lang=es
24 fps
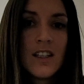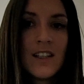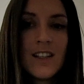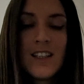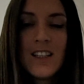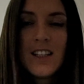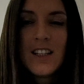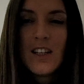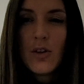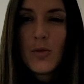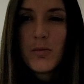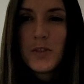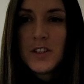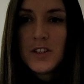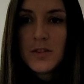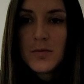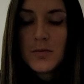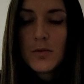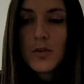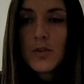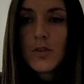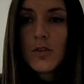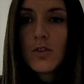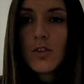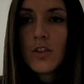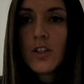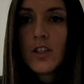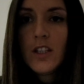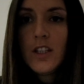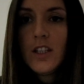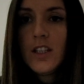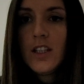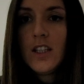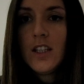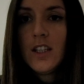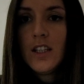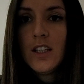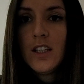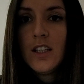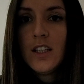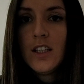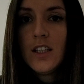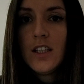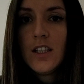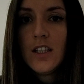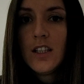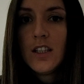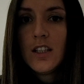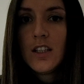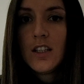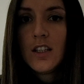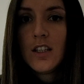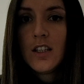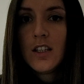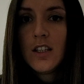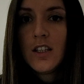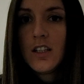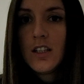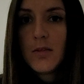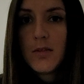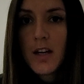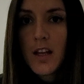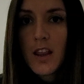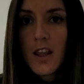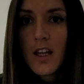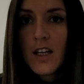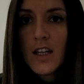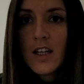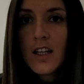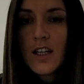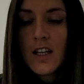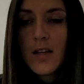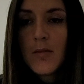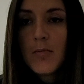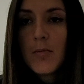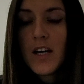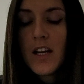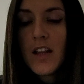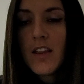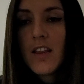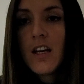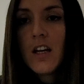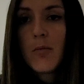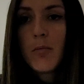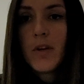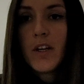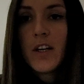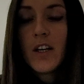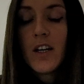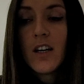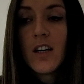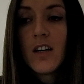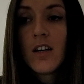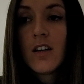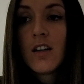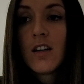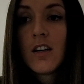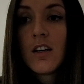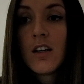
dice lo mismo y, de verdad que merece la pena.